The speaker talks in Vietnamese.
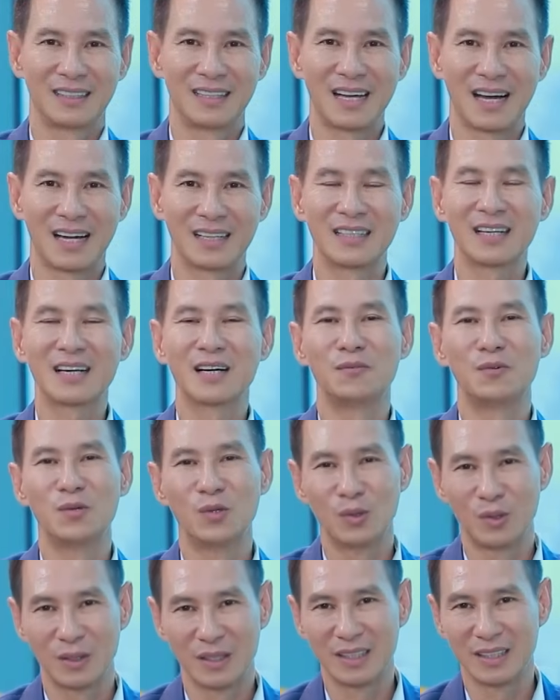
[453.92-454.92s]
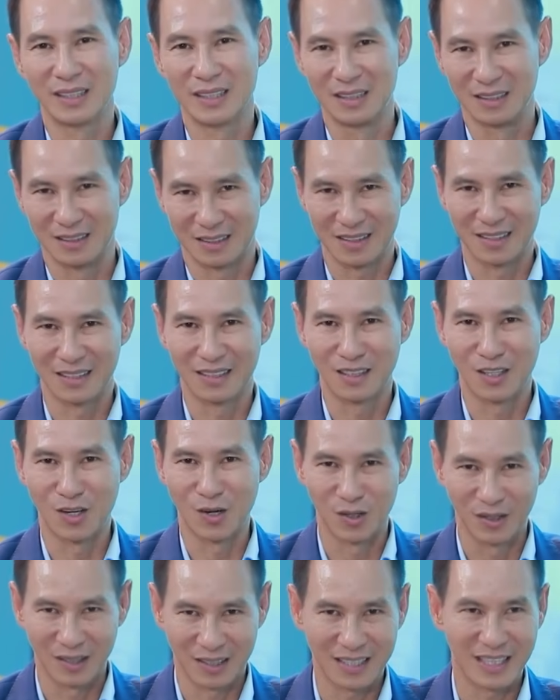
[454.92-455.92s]
lê hải rất là vui khi được à,
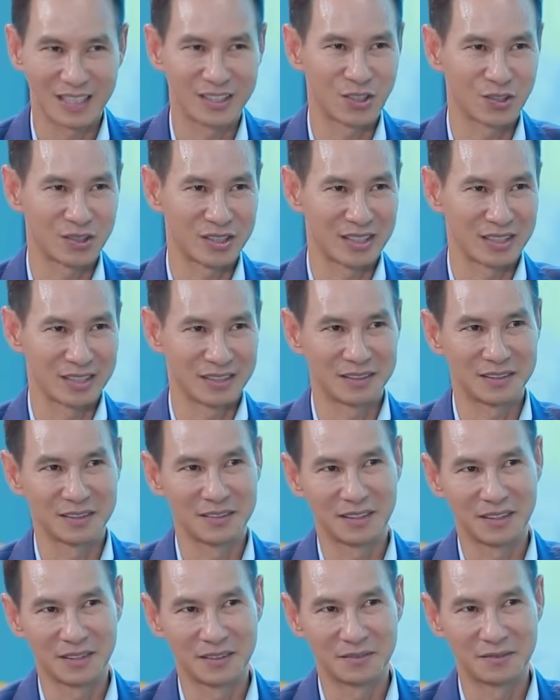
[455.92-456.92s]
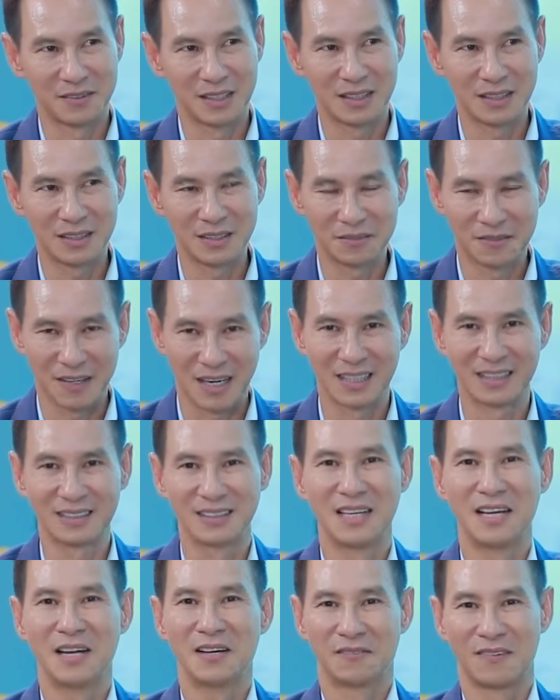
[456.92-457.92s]
ngồi ở đây trò chuyện với vân
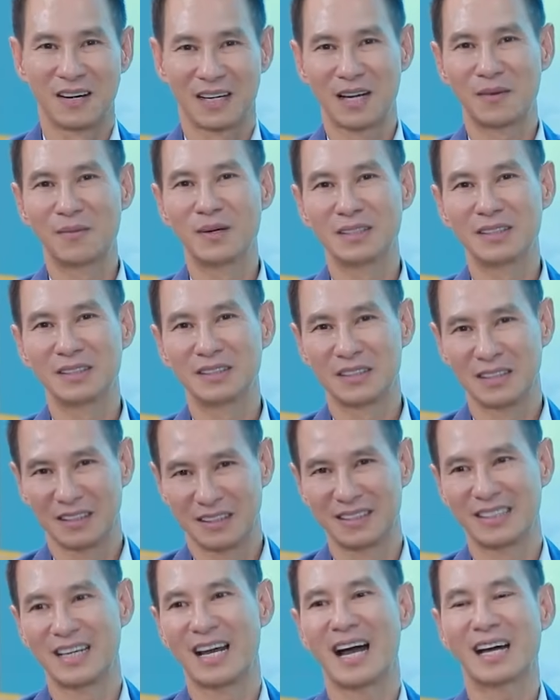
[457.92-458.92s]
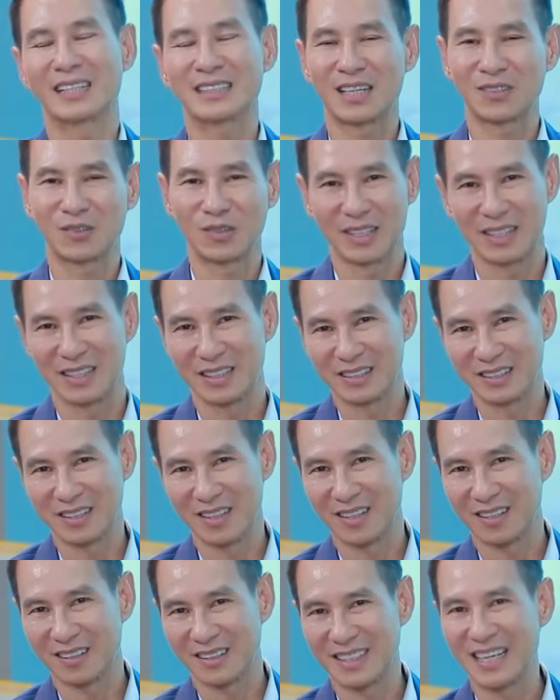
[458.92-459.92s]
và cảm ơn chương trình đã tạo điều kiện
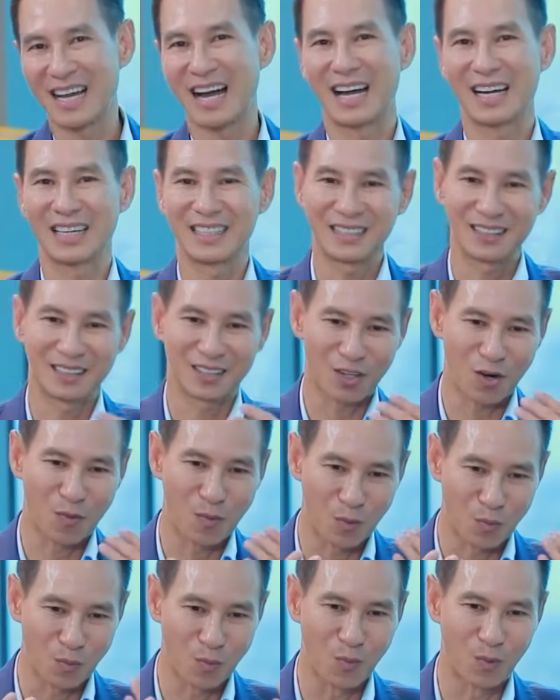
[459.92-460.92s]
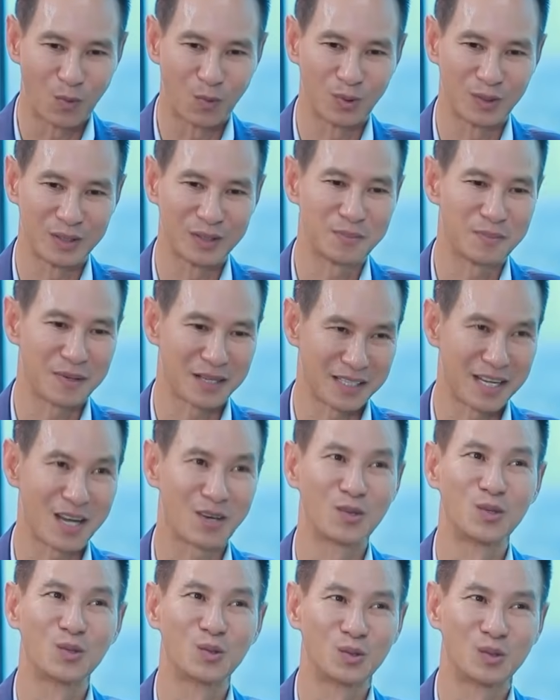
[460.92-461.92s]
cho Lý Hải à, có một buổi mà
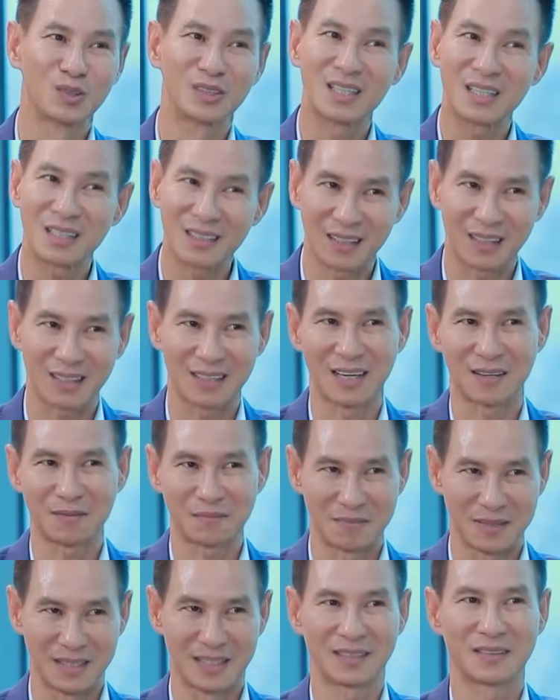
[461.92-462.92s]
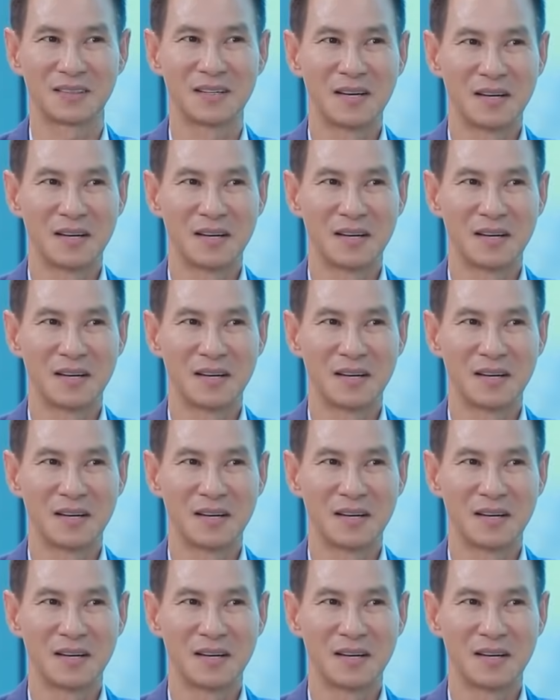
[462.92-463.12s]
giao lưu rất là đặc biệt.